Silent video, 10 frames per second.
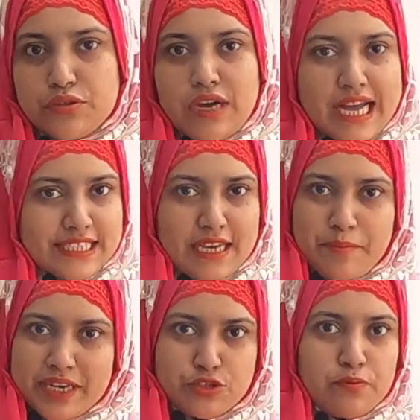তো আজকে
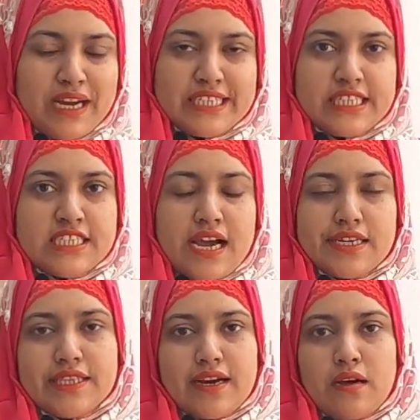আমরা কিছু বাটিকের
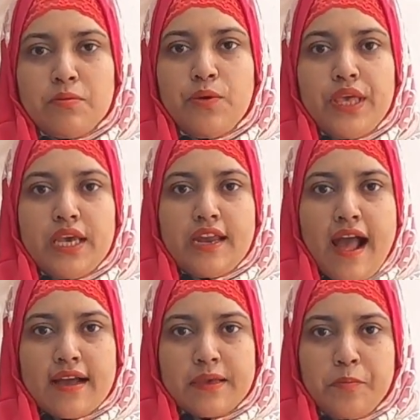শাড়ি দেখাবো এর
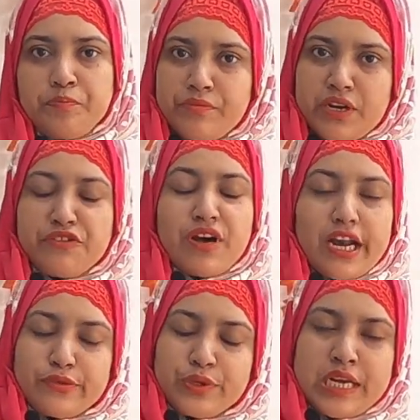আগে মানে
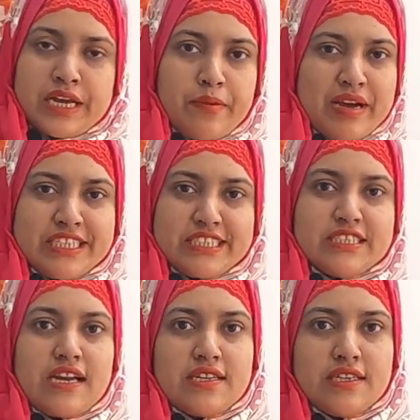ফাল্গুনের আগে
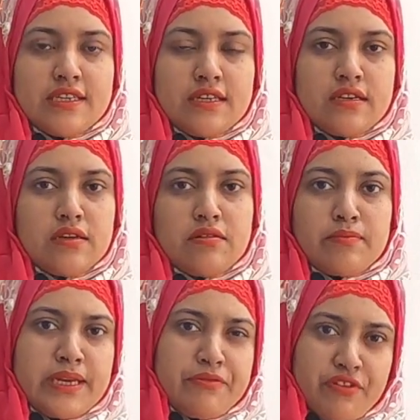বাটিকের শাড়ি
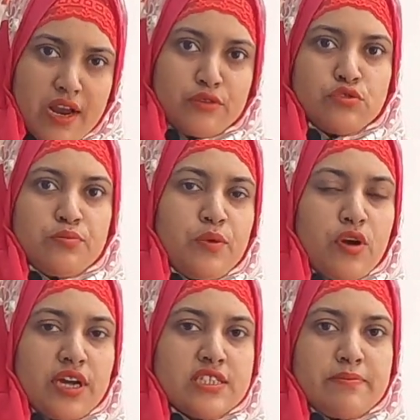মানে ফাল্গুন
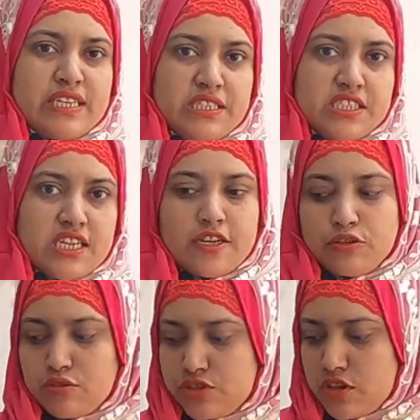উপলক্ষে যে বাটিকের
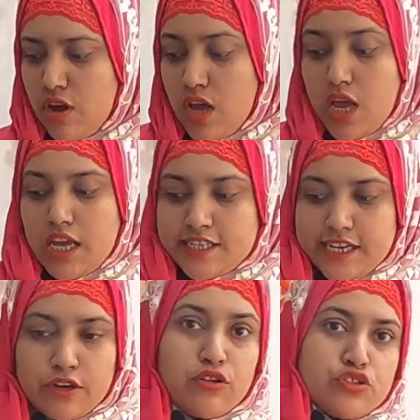শাড়িগুলো ছিল
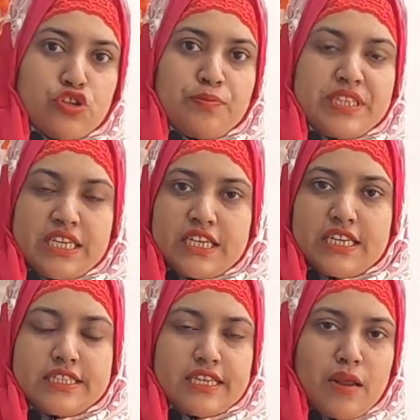সেগুলোর ছবি
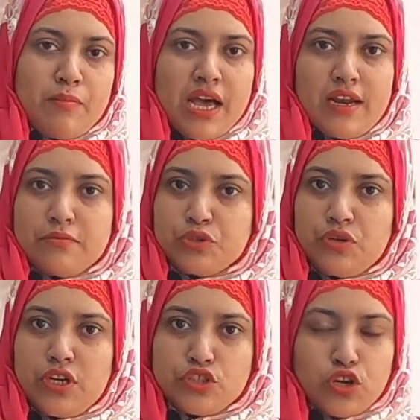দেখিয়েছিলাম
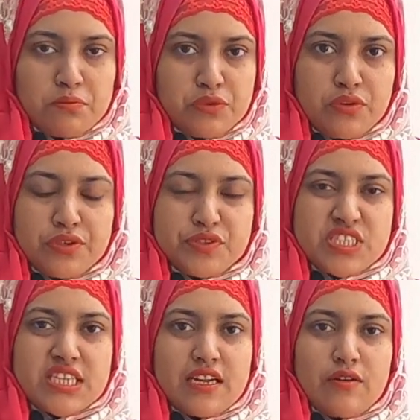আলহামদুলিল্লাহ সবগুলোই
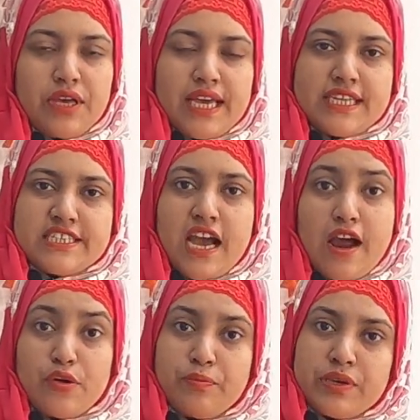তো সেল হয়ে গেছে
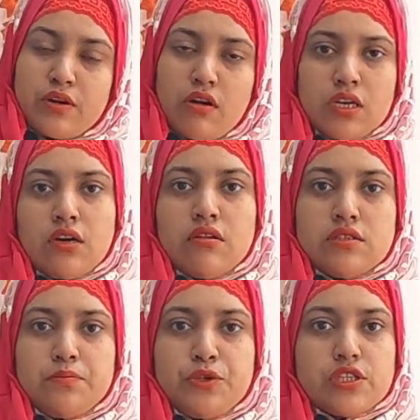আরও অনেক
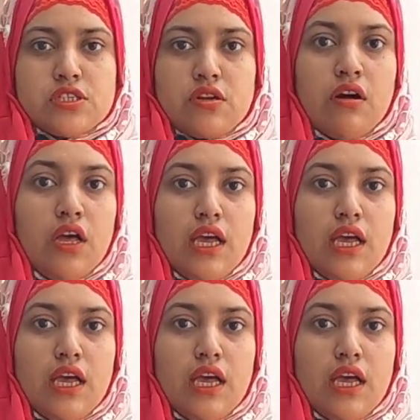অর্ডার পড়েছিল